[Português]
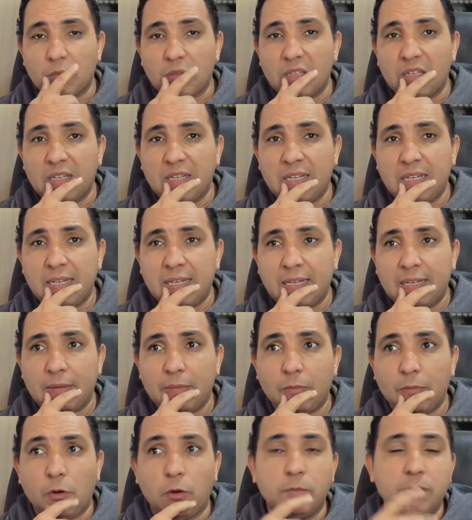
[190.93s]
é,
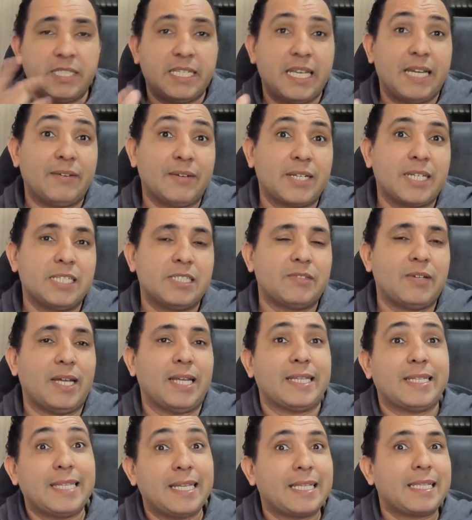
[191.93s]
observa que eles falam, ah,
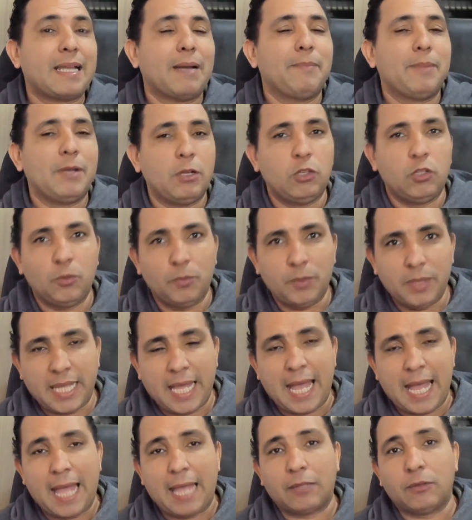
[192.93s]
tem que estar tá bem
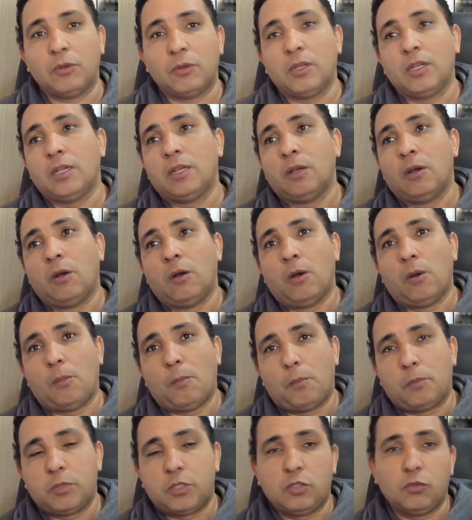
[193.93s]
iluminado.
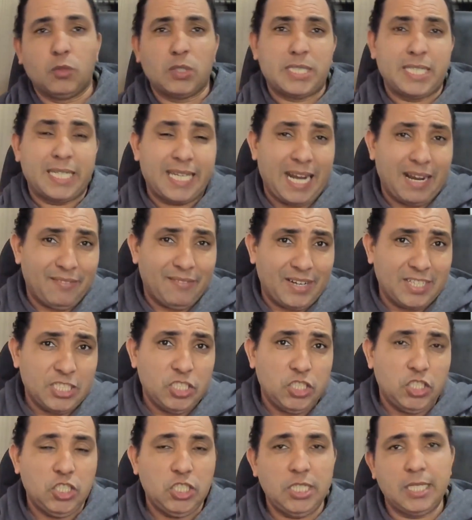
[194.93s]
Se você gravar de
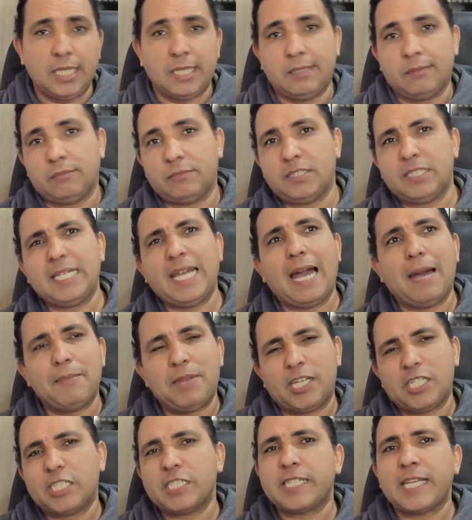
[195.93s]
dia, você abre
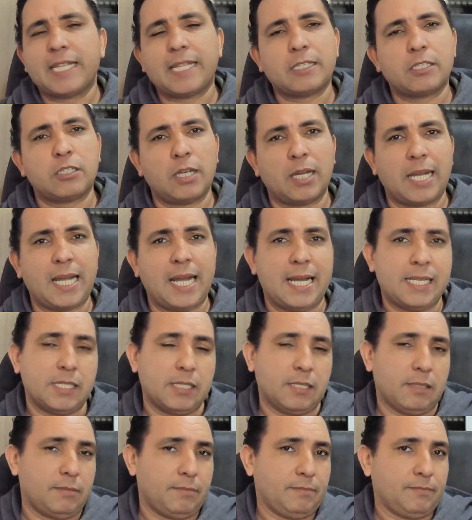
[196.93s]
a janela da sua
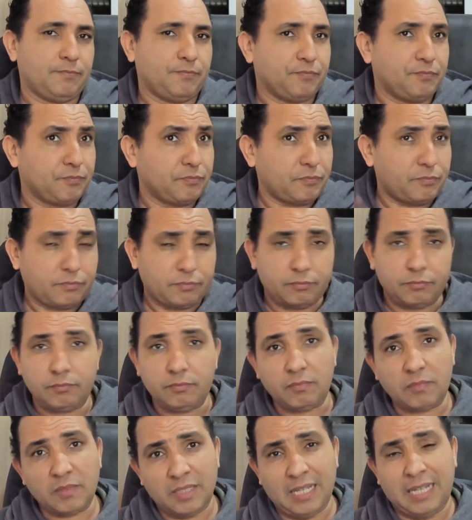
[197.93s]
casa.
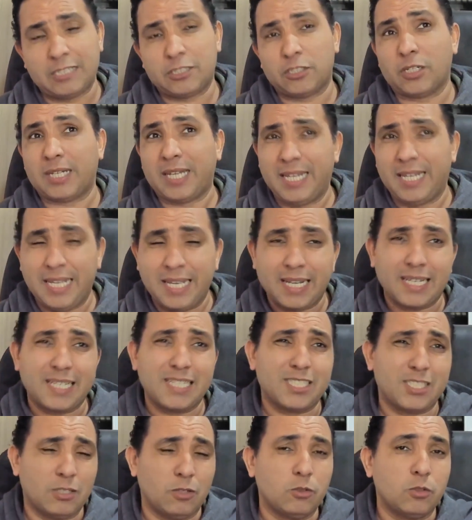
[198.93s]
Já só que aí a
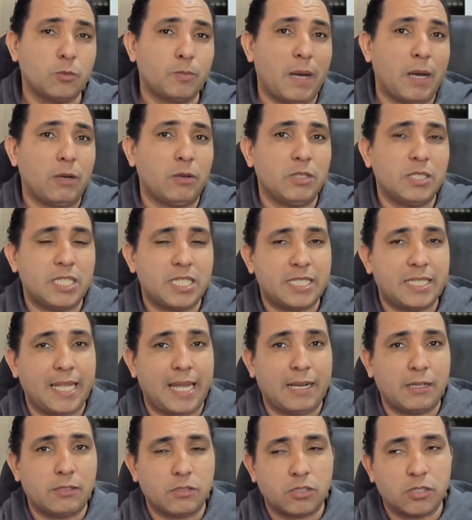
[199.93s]
questão dos barulhos
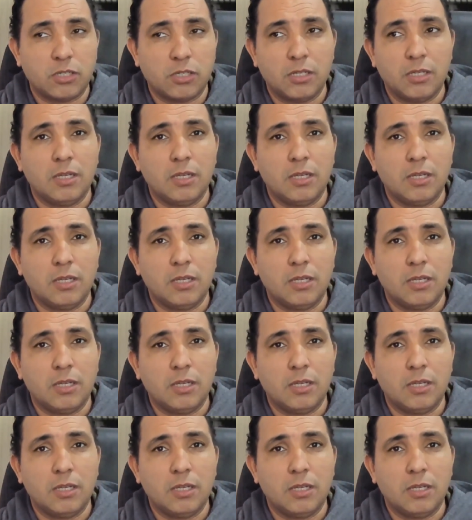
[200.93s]
externos